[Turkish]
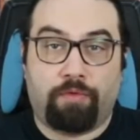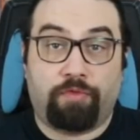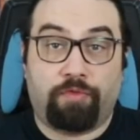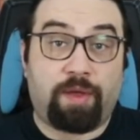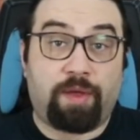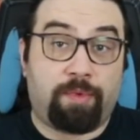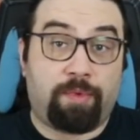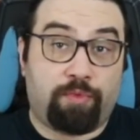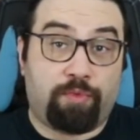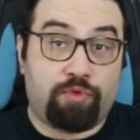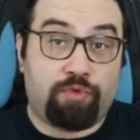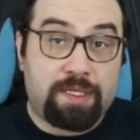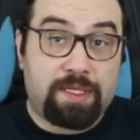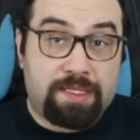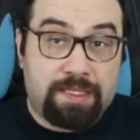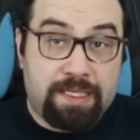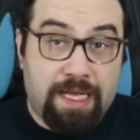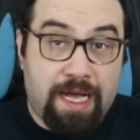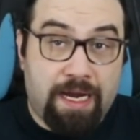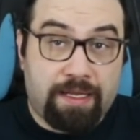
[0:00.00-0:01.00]
Tabi bunu
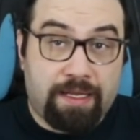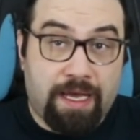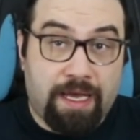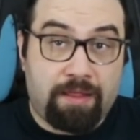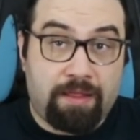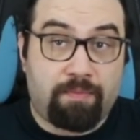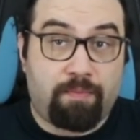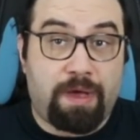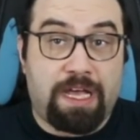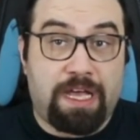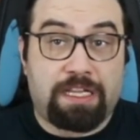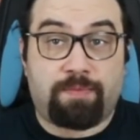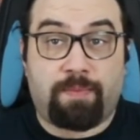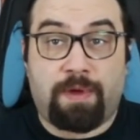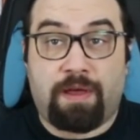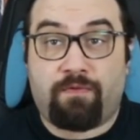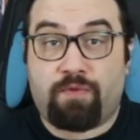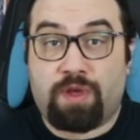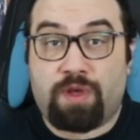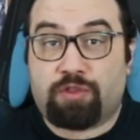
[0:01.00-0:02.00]
isterken
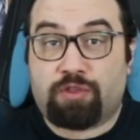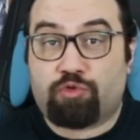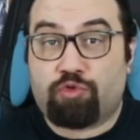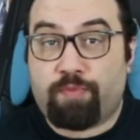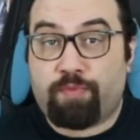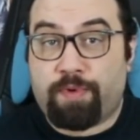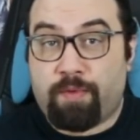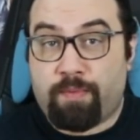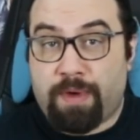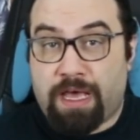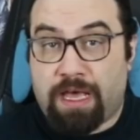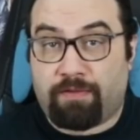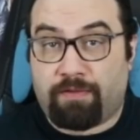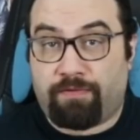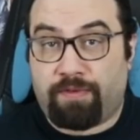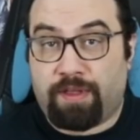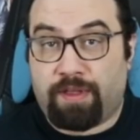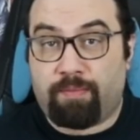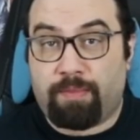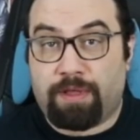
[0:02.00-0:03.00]
Batman v Superman
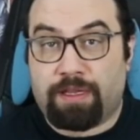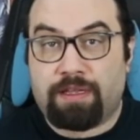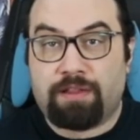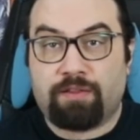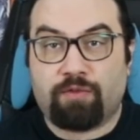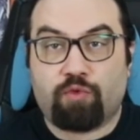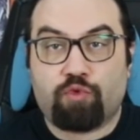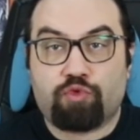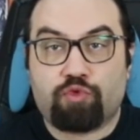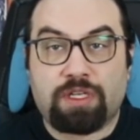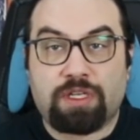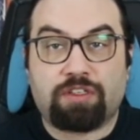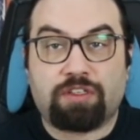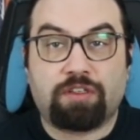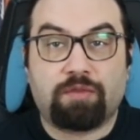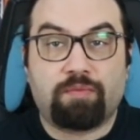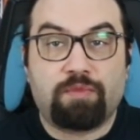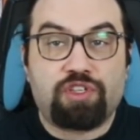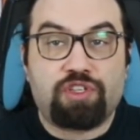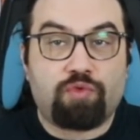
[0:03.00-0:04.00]
filminin
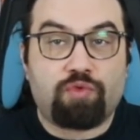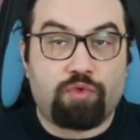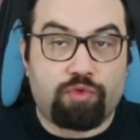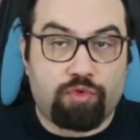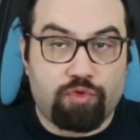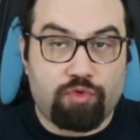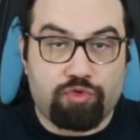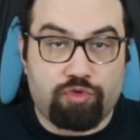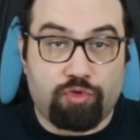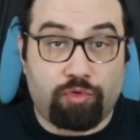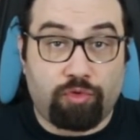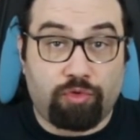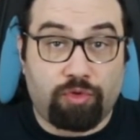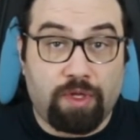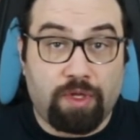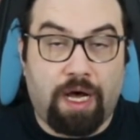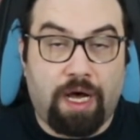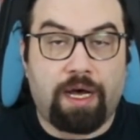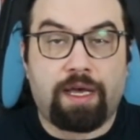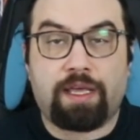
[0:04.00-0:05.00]
uzatılmış kurgusunun
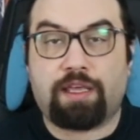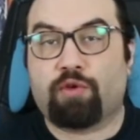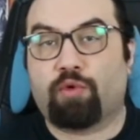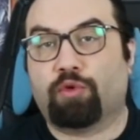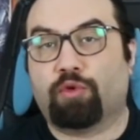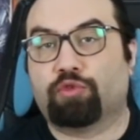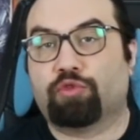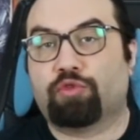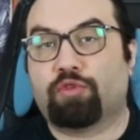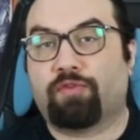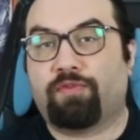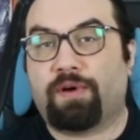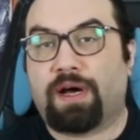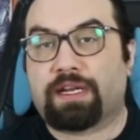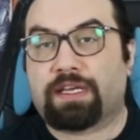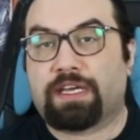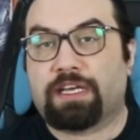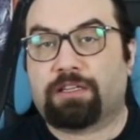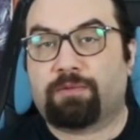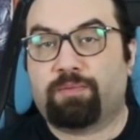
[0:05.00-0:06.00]
daha iyi olduğunu
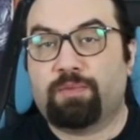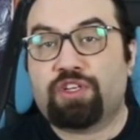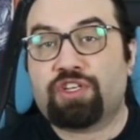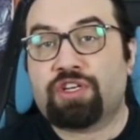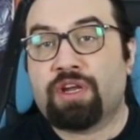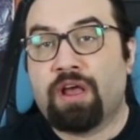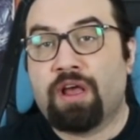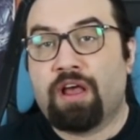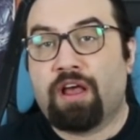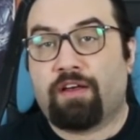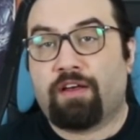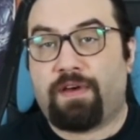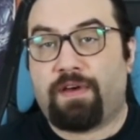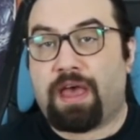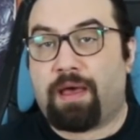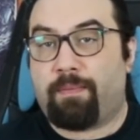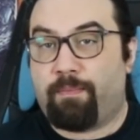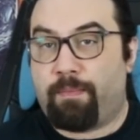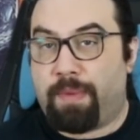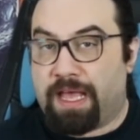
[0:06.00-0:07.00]
fark etmiş
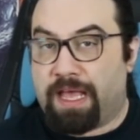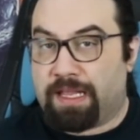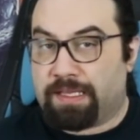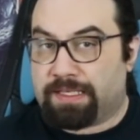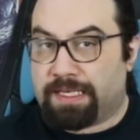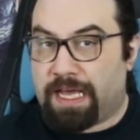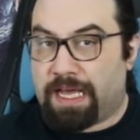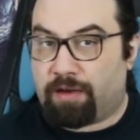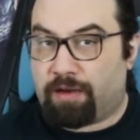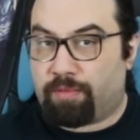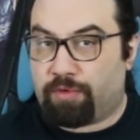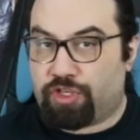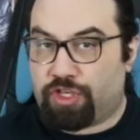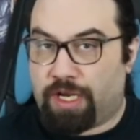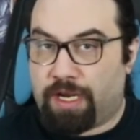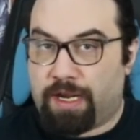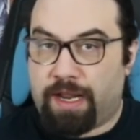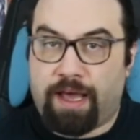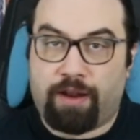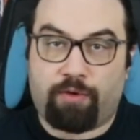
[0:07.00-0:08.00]
ve benzer bir
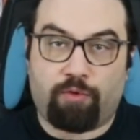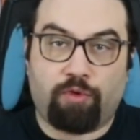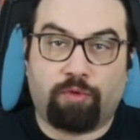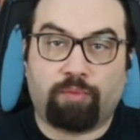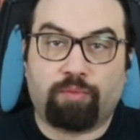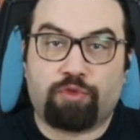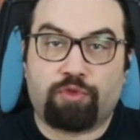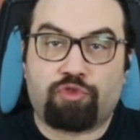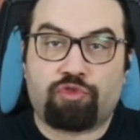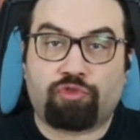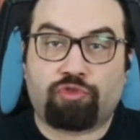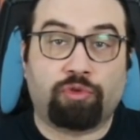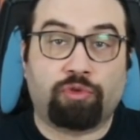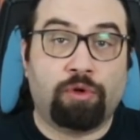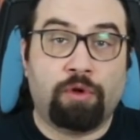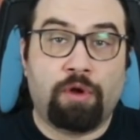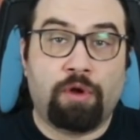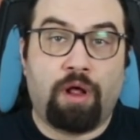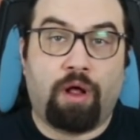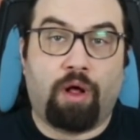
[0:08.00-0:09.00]
şeyler ummuştu.